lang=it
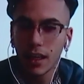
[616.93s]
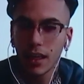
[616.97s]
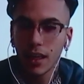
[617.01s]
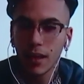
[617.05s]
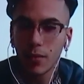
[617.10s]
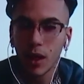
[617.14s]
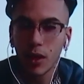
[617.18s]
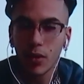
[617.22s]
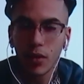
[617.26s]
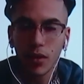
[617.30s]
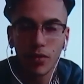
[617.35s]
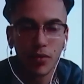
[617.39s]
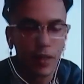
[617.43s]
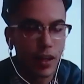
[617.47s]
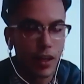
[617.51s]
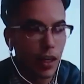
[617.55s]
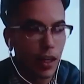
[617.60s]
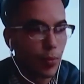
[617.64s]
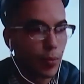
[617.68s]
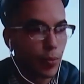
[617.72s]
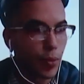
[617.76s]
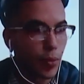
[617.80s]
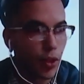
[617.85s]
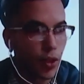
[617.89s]
manco a farla
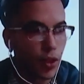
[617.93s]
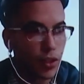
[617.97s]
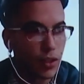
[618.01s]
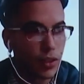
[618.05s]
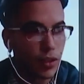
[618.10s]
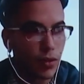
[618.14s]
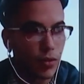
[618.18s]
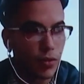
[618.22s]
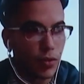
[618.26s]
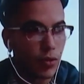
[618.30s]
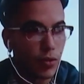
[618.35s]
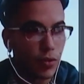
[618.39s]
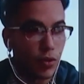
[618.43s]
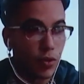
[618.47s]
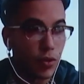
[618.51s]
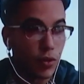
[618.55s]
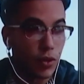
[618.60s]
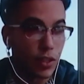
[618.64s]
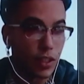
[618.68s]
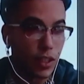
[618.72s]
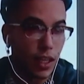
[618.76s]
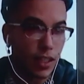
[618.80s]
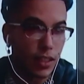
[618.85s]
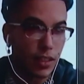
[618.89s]
apposta, non,
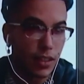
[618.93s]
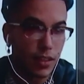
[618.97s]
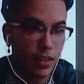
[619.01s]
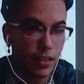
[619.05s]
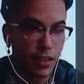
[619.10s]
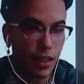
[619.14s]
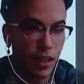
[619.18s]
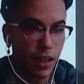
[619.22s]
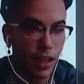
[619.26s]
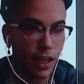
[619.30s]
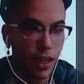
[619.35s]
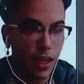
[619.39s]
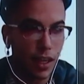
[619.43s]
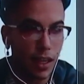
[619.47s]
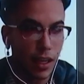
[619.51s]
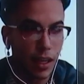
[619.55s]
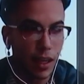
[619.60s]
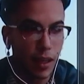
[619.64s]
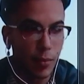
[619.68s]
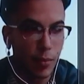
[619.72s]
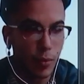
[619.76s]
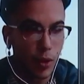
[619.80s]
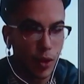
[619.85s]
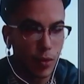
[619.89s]
nonostante sia
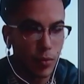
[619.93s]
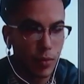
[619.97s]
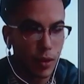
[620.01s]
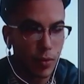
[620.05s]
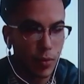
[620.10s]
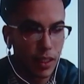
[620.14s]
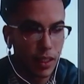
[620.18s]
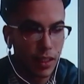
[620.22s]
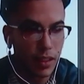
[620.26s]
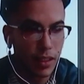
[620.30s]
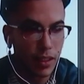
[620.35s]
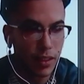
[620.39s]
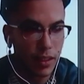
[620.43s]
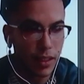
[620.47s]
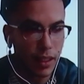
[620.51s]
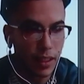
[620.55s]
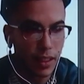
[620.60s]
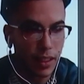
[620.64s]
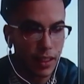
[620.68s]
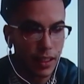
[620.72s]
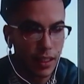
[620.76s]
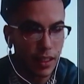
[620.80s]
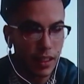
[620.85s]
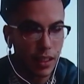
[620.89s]
probabilmente
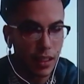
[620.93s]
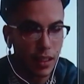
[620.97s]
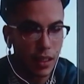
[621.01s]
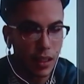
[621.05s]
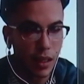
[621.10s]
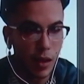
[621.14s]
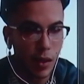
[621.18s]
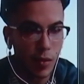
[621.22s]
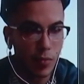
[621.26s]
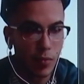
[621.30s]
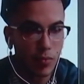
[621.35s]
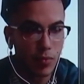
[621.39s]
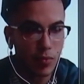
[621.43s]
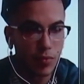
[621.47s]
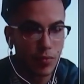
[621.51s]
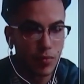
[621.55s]
il, mm,